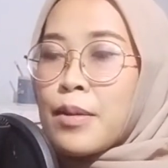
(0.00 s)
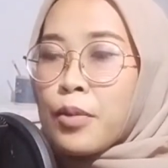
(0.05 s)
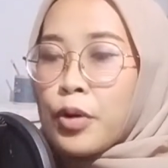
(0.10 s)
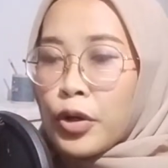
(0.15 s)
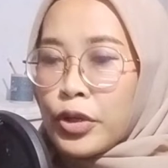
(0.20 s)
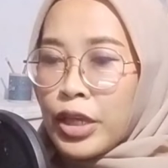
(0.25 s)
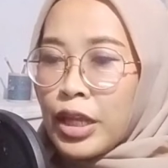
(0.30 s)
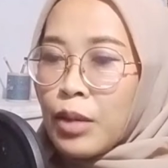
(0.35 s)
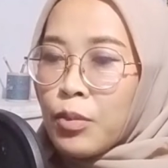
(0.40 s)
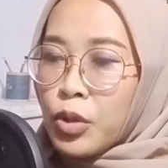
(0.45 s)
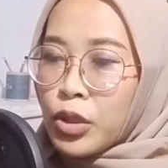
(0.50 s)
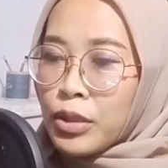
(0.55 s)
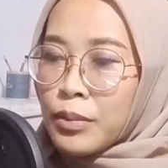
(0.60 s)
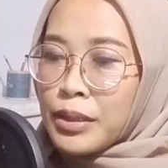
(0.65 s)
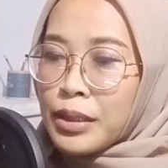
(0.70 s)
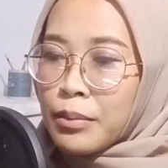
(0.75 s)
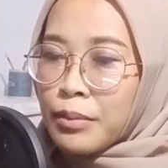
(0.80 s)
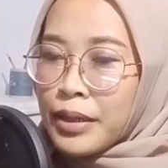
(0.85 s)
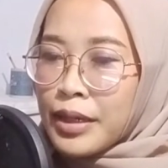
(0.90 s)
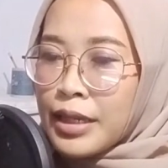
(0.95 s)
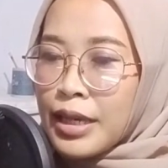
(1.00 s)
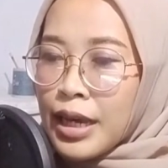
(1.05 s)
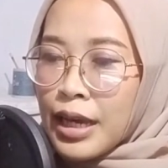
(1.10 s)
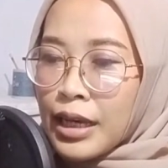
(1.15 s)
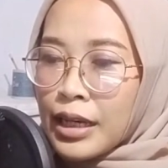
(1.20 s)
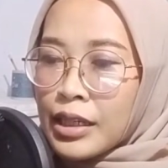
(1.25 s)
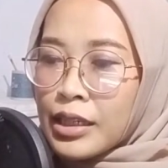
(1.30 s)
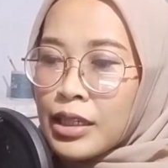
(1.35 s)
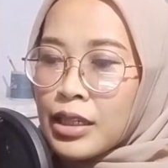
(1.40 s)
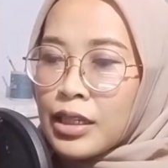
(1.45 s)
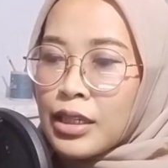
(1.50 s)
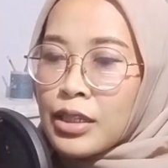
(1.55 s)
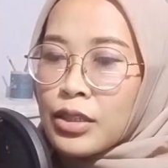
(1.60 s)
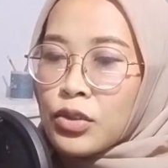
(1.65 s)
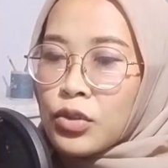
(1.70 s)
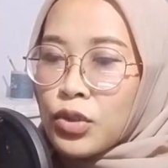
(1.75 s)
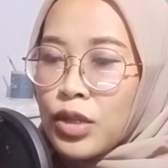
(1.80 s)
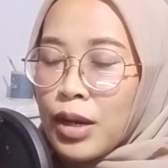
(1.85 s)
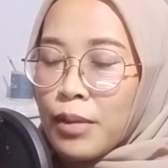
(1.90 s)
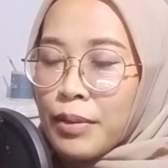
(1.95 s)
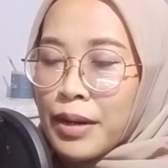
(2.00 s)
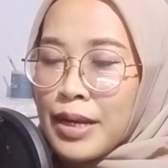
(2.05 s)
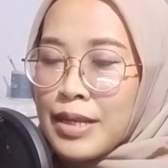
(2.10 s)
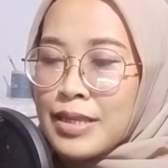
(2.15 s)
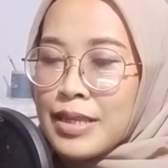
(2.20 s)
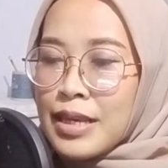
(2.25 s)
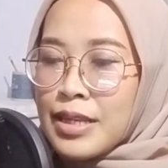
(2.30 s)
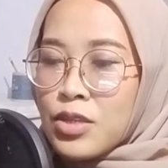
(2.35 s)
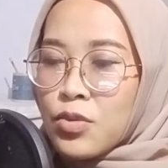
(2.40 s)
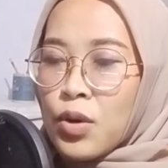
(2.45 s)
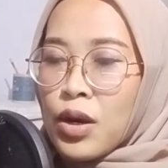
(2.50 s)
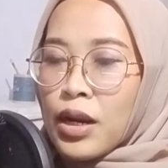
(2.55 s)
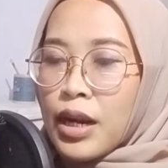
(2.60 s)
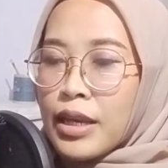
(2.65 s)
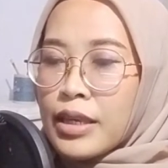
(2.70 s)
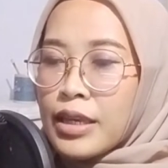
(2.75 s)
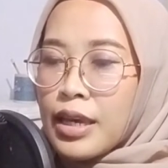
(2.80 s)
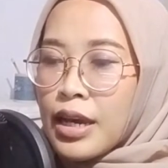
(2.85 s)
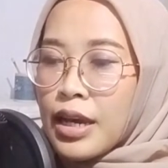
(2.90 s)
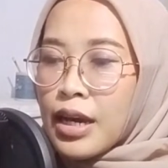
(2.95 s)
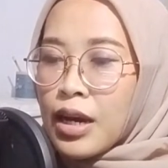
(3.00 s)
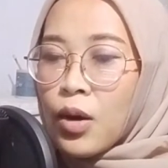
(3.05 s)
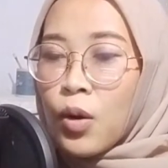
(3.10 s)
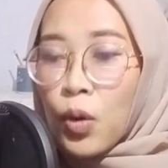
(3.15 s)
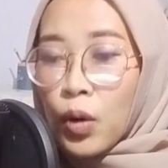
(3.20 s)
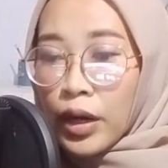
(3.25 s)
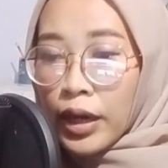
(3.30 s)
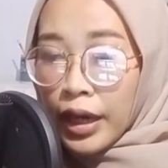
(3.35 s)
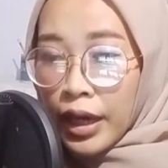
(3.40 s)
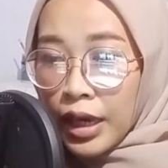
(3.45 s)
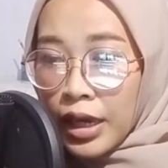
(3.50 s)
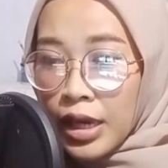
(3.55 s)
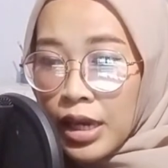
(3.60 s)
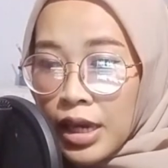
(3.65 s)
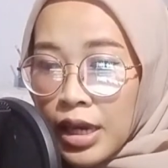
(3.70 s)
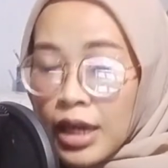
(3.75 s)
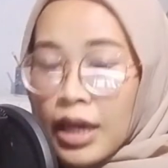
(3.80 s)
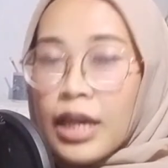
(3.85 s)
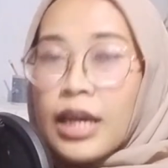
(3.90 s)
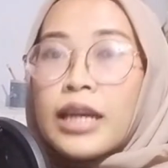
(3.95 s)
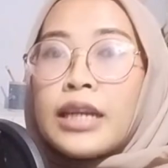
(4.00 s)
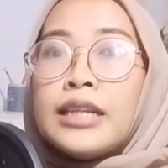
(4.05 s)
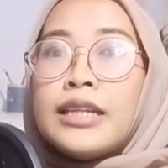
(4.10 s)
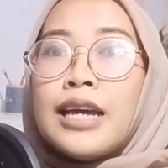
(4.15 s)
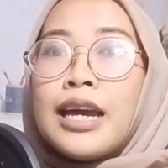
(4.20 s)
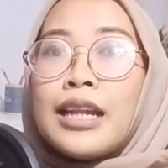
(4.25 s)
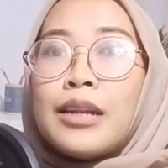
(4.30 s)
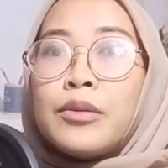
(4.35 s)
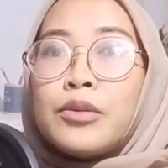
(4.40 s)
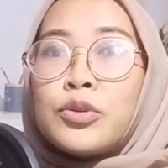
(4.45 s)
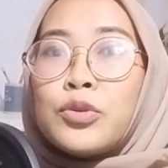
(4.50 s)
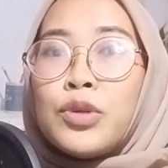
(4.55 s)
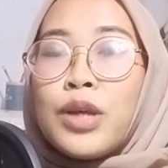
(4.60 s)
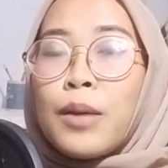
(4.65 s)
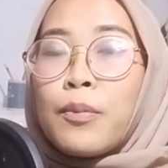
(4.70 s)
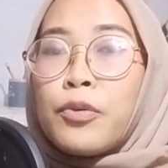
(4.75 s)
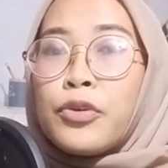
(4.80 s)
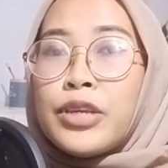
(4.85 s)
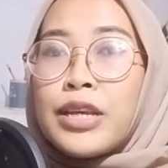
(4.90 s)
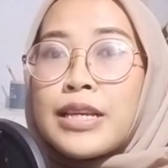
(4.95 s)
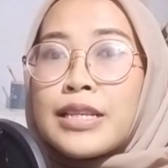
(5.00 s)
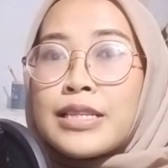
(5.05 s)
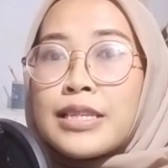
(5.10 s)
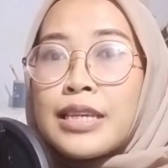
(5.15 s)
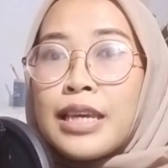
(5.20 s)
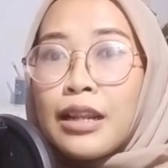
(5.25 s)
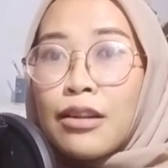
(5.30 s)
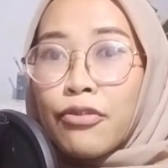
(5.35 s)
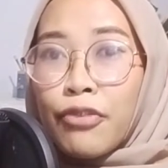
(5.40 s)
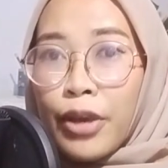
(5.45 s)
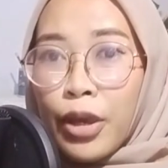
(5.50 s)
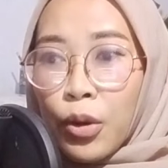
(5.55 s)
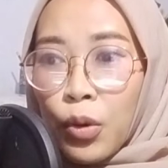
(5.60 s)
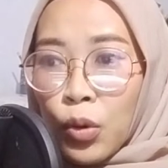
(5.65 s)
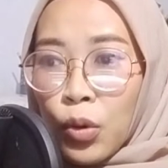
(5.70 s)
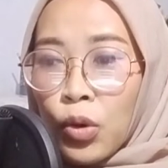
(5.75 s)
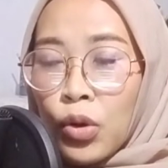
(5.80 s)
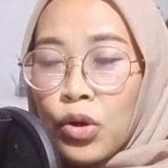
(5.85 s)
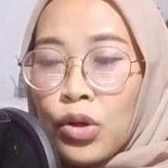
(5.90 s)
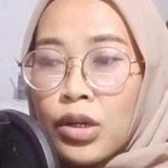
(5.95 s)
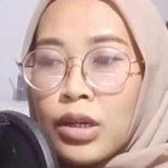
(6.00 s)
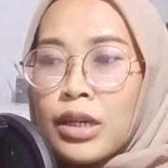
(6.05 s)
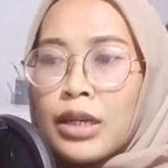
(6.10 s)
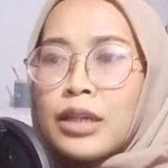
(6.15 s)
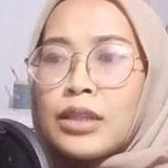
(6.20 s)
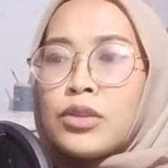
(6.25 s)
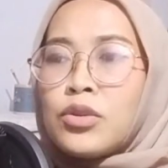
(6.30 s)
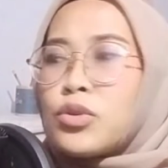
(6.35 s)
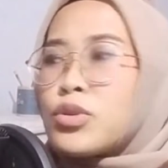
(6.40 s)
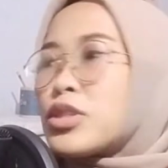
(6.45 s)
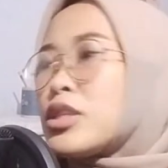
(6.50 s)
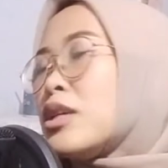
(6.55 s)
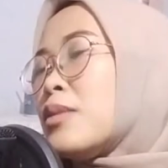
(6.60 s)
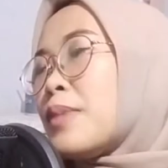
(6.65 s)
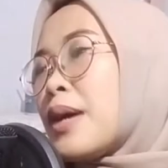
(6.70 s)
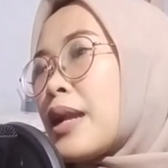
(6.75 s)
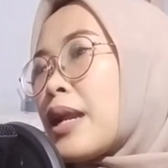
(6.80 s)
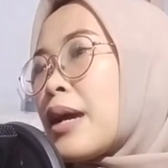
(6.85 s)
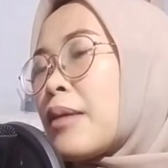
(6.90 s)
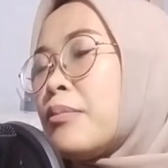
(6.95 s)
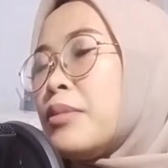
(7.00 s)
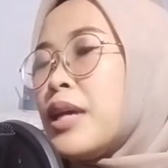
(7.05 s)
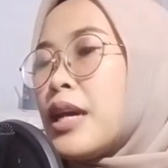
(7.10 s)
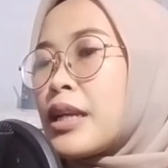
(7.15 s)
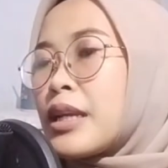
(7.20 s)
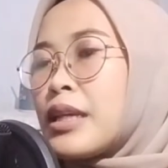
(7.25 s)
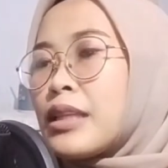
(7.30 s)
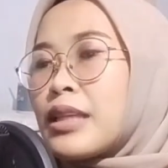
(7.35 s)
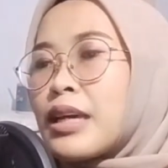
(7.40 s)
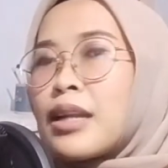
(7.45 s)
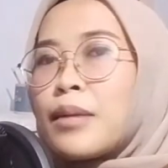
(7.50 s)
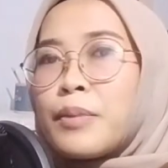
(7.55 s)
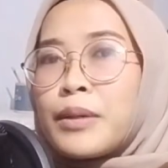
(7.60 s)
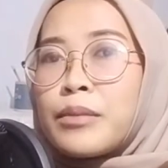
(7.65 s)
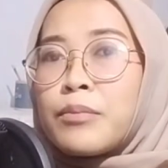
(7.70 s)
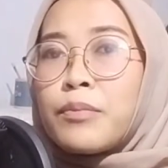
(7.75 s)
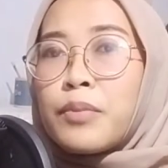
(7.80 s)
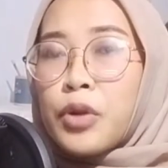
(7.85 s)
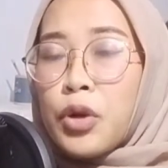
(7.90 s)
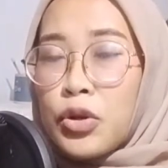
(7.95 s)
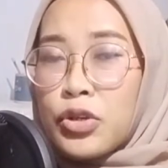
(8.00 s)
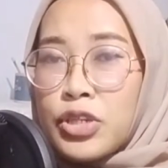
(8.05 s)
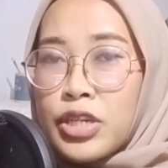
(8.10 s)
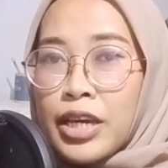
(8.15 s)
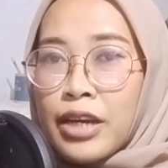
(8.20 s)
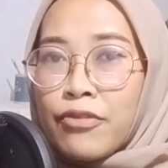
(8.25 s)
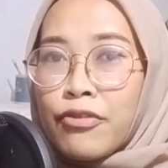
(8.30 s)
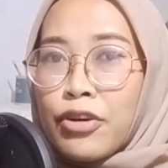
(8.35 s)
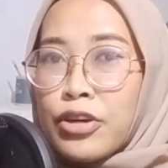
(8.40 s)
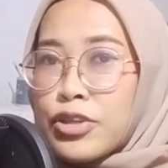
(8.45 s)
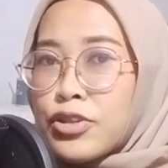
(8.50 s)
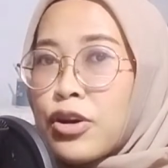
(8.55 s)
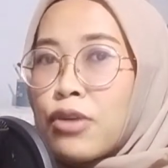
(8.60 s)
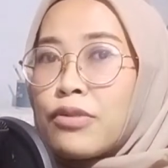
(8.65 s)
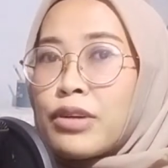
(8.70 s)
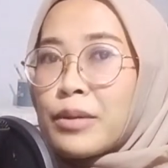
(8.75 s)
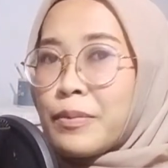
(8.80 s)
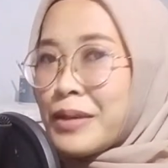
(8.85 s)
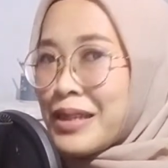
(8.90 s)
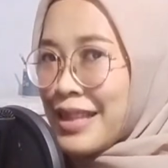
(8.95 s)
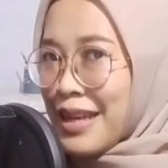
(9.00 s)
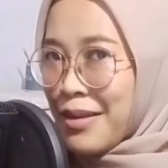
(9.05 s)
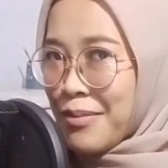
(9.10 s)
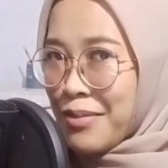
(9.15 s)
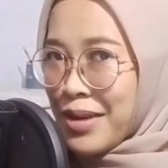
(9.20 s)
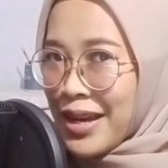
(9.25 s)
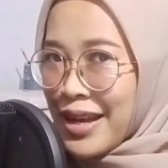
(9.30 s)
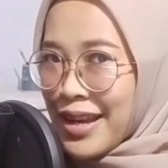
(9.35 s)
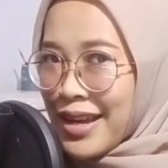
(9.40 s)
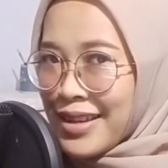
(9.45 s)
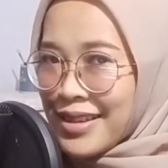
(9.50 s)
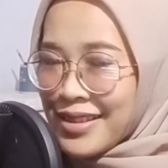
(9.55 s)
Pokoknya ini buat temen-temen yang sudah merasa suaranya oke okay, dan sudah punya skill VO, terus gimana biar kita dapat project voice over pertama.